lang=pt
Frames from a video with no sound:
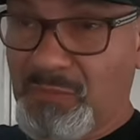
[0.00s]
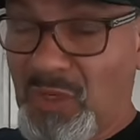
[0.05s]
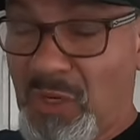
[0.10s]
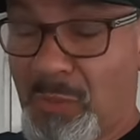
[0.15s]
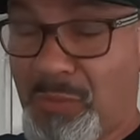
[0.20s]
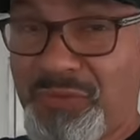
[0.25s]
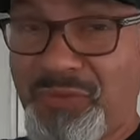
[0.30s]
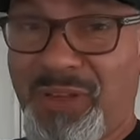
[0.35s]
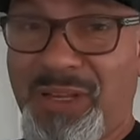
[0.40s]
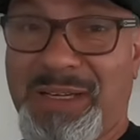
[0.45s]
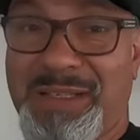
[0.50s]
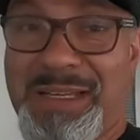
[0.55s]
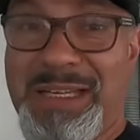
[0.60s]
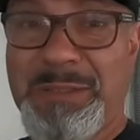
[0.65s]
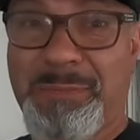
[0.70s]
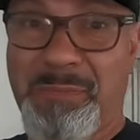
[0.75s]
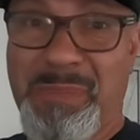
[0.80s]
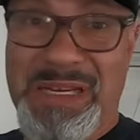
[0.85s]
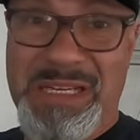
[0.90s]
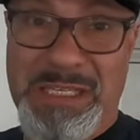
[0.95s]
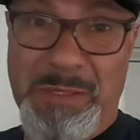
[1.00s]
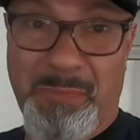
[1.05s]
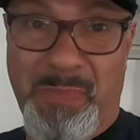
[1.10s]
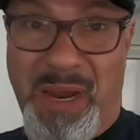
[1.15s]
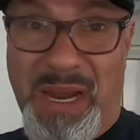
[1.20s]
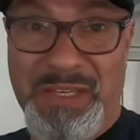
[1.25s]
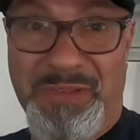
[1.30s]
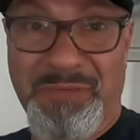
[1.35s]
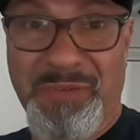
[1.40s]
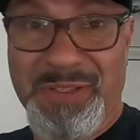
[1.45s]
Vamos falar das
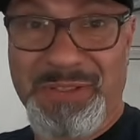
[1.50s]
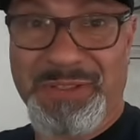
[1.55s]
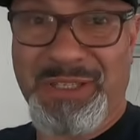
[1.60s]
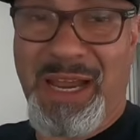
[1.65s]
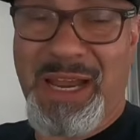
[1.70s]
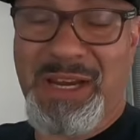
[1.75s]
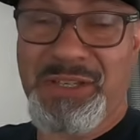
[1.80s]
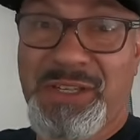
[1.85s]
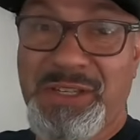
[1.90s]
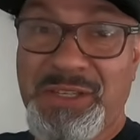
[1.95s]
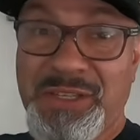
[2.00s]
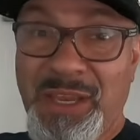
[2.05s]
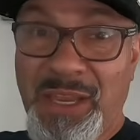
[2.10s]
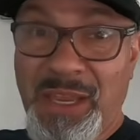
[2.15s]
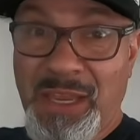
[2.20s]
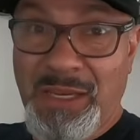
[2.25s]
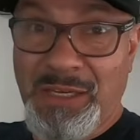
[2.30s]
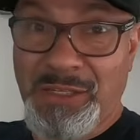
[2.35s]
principais vantagens